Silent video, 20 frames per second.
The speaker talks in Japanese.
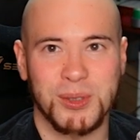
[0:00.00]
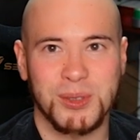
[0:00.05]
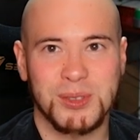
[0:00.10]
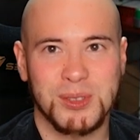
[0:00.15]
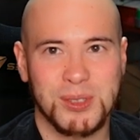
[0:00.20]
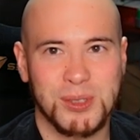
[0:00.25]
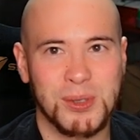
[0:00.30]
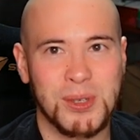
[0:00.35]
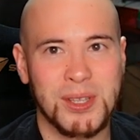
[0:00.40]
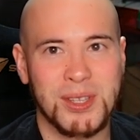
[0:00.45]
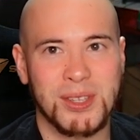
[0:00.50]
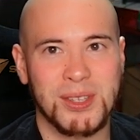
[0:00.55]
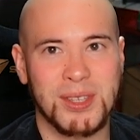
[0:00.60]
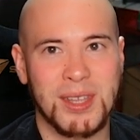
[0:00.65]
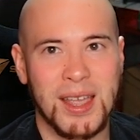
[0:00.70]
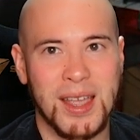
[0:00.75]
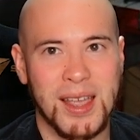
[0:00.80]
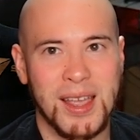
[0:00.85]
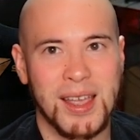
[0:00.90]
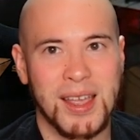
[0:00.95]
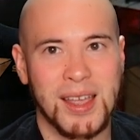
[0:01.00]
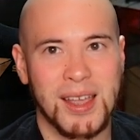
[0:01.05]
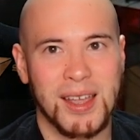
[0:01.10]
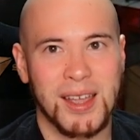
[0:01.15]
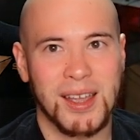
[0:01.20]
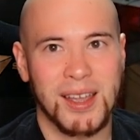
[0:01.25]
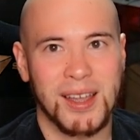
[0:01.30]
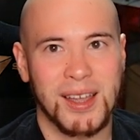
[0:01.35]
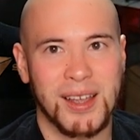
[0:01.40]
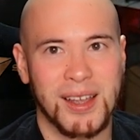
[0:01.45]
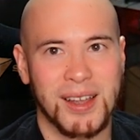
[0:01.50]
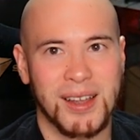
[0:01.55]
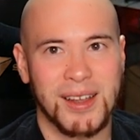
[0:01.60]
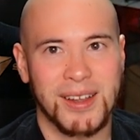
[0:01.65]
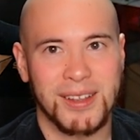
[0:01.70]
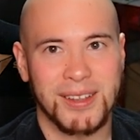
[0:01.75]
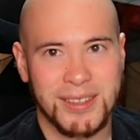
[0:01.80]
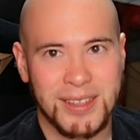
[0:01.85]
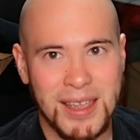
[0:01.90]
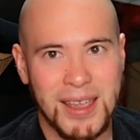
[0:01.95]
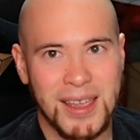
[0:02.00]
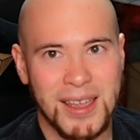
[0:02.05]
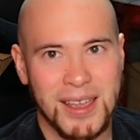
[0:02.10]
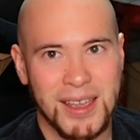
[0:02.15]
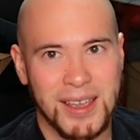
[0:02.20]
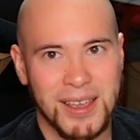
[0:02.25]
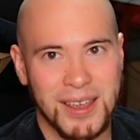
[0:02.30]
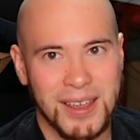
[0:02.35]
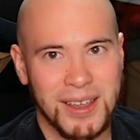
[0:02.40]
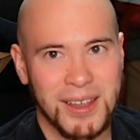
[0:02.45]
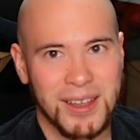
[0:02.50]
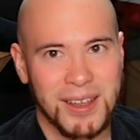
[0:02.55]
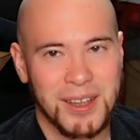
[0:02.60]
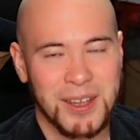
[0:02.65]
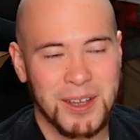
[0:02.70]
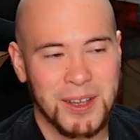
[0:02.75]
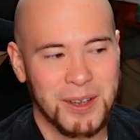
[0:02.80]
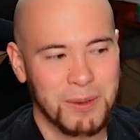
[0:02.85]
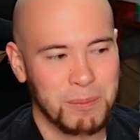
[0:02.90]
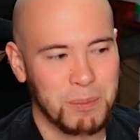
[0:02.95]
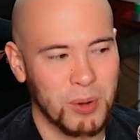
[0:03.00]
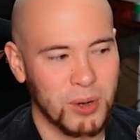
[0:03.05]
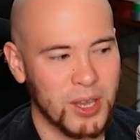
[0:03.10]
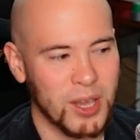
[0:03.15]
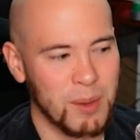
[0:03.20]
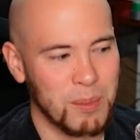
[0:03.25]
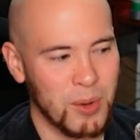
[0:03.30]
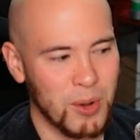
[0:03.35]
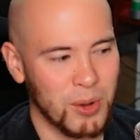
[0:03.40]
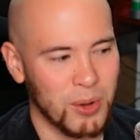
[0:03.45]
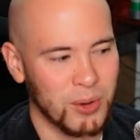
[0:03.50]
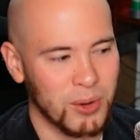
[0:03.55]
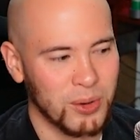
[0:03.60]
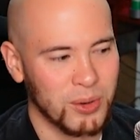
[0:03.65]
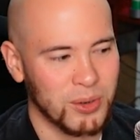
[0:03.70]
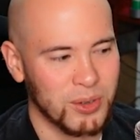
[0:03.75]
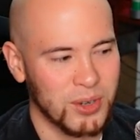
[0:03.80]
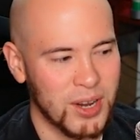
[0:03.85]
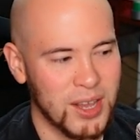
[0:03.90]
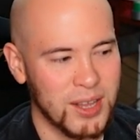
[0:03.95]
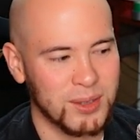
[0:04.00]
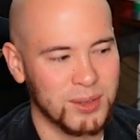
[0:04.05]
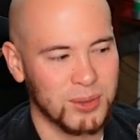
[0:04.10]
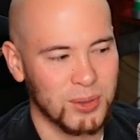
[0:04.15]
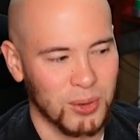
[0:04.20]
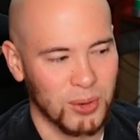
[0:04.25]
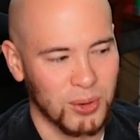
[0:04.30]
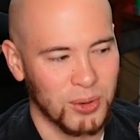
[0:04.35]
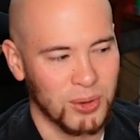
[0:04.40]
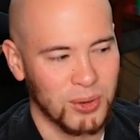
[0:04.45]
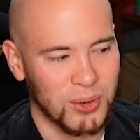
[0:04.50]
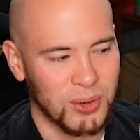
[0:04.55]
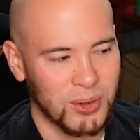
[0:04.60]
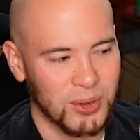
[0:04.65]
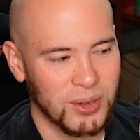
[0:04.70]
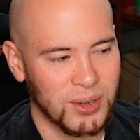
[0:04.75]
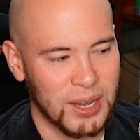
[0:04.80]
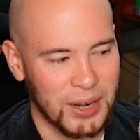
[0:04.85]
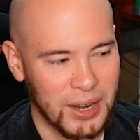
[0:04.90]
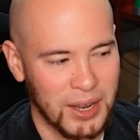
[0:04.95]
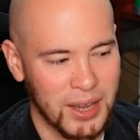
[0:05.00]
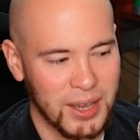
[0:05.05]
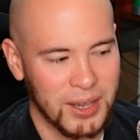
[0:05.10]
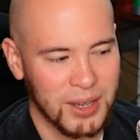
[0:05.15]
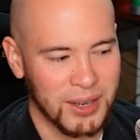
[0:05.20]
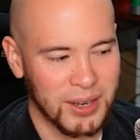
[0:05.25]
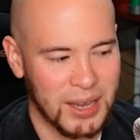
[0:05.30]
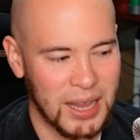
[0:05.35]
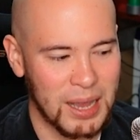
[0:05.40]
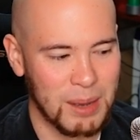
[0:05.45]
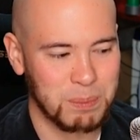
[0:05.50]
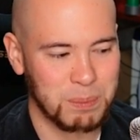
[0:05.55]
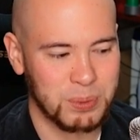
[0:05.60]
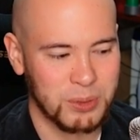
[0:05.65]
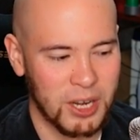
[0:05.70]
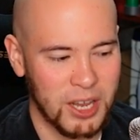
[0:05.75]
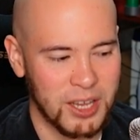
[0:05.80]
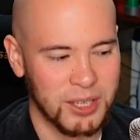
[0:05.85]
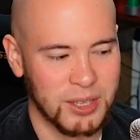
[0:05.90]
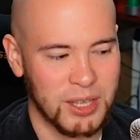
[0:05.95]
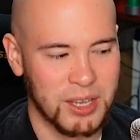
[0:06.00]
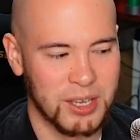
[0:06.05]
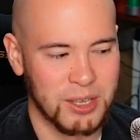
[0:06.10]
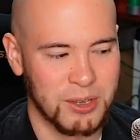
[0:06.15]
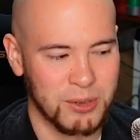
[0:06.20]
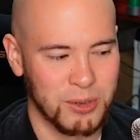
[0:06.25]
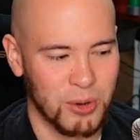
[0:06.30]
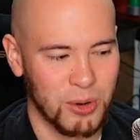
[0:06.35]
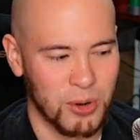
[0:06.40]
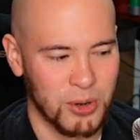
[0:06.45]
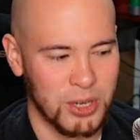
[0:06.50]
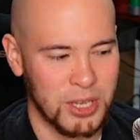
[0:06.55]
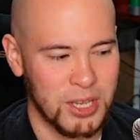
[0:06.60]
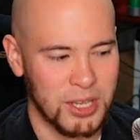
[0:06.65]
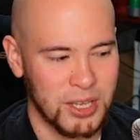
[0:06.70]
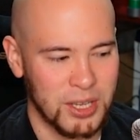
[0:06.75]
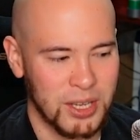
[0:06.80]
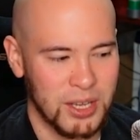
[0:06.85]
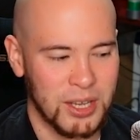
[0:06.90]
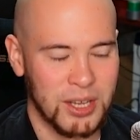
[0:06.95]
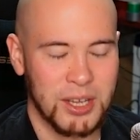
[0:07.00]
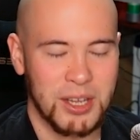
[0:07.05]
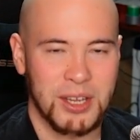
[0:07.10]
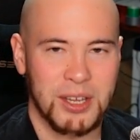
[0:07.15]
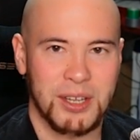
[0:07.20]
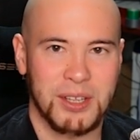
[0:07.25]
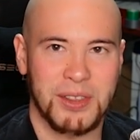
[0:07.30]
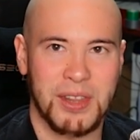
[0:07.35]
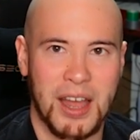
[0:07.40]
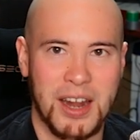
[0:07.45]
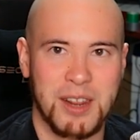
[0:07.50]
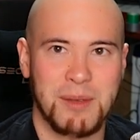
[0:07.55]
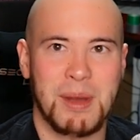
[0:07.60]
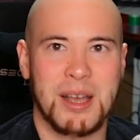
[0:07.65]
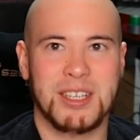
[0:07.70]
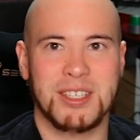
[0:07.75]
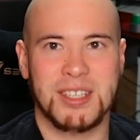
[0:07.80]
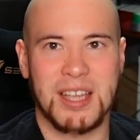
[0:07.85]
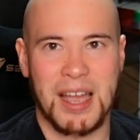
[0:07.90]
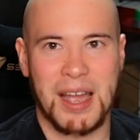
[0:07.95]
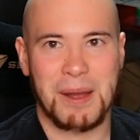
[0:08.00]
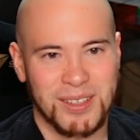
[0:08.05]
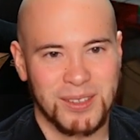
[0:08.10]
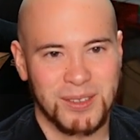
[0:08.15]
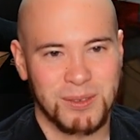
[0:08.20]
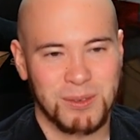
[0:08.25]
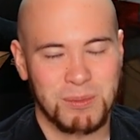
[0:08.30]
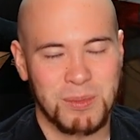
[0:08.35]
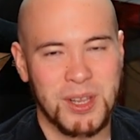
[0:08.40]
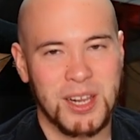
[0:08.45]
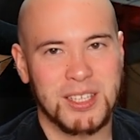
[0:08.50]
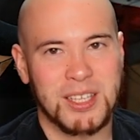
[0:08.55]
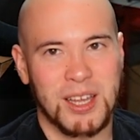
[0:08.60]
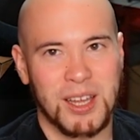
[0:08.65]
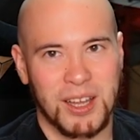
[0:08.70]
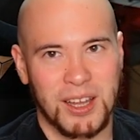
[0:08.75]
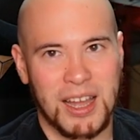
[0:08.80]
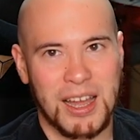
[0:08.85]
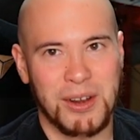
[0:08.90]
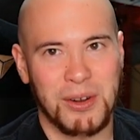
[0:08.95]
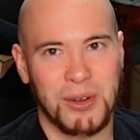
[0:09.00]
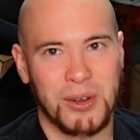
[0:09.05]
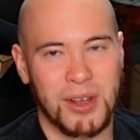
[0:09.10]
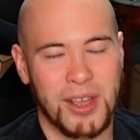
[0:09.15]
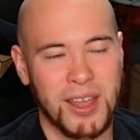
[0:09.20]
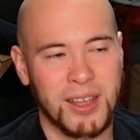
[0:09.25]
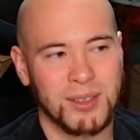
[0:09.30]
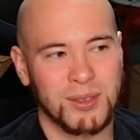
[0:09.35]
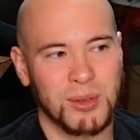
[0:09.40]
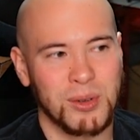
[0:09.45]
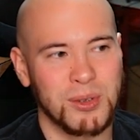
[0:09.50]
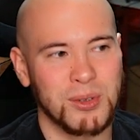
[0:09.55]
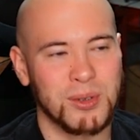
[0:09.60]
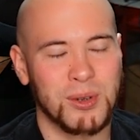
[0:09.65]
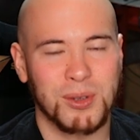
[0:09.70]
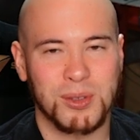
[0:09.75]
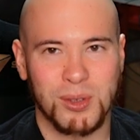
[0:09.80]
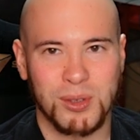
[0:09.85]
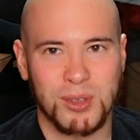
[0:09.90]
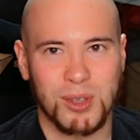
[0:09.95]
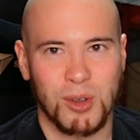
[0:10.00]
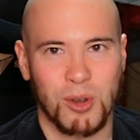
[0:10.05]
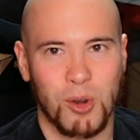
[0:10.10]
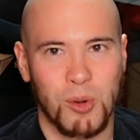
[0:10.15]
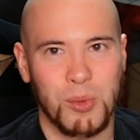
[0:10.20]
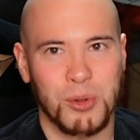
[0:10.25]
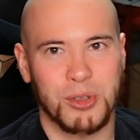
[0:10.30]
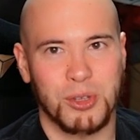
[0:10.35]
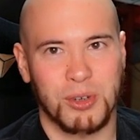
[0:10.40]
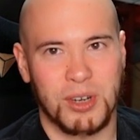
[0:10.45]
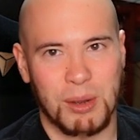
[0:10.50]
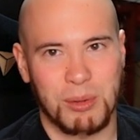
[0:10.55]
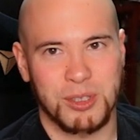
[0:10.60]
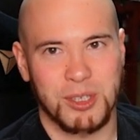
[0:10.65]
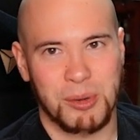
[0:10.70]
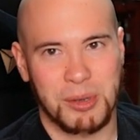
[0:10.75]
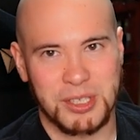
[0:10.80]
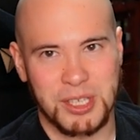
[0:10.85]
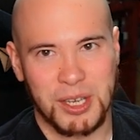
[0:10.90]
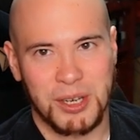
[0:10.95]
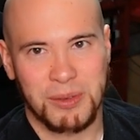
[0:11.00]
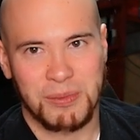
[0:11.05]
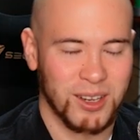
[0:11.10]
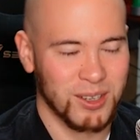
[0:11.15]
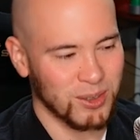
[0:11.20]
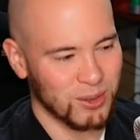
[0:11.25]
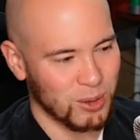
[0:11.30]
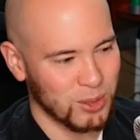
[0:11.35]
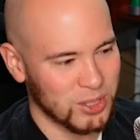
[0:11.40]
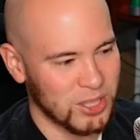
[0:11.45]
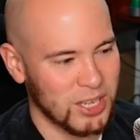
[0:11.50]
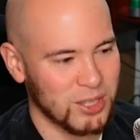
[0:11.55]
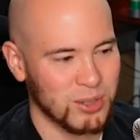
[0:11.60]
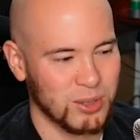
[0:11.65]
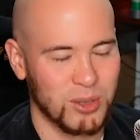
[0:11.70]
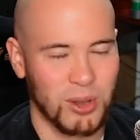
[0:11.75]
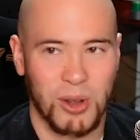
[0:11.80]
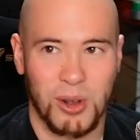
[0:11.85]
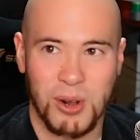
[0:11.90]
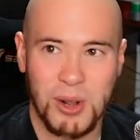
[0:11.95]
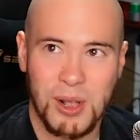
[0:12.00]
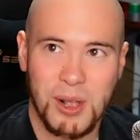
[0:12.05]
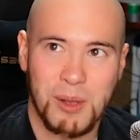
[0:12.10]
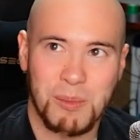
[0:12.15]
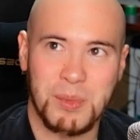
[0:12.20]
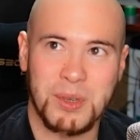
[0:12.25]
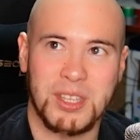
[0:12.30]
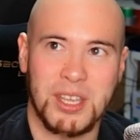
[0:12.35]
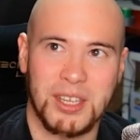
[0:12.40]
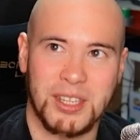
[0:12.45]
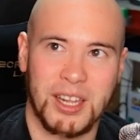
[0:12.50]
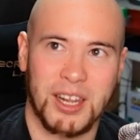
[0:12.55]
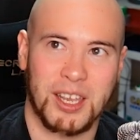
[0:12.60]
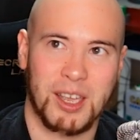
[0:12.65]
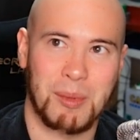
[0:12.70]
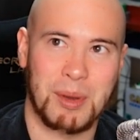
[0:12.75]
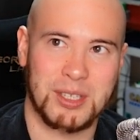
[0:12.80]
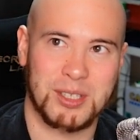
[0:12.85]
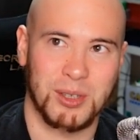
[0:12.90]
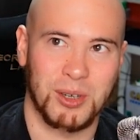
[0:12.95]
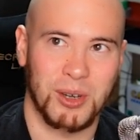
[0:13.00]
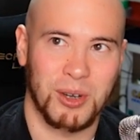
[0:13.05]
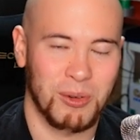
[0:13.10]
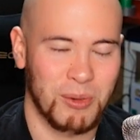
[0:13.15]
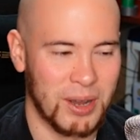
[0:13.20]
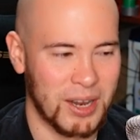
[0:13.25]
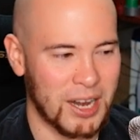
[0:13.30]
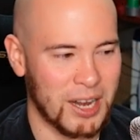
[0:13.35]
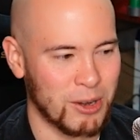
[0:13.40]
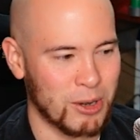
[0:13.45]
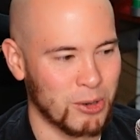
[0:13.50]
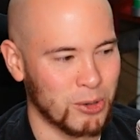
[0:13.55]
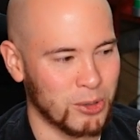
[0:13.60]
Twitter でポケモンレッドかながプレイできるようになりました。皆さんあのえどういうことって思ってるかもしれません。こちらちょっと見ていただけますと分かるよう